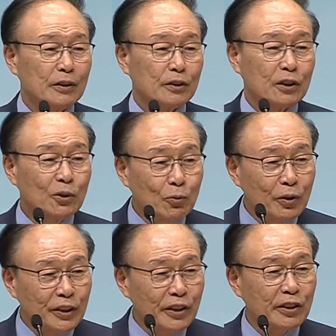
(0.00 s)
천국
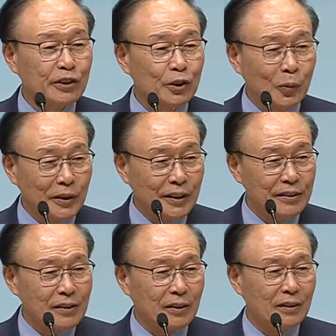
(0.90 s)
어디 있 지옥 어디 있
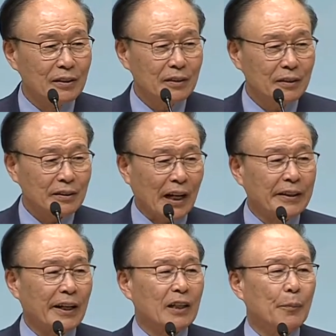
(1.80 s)
단대
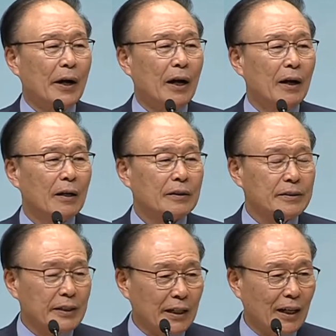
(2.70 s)
알아봐.
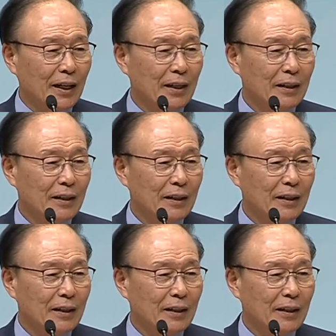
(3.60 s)
귀찮아.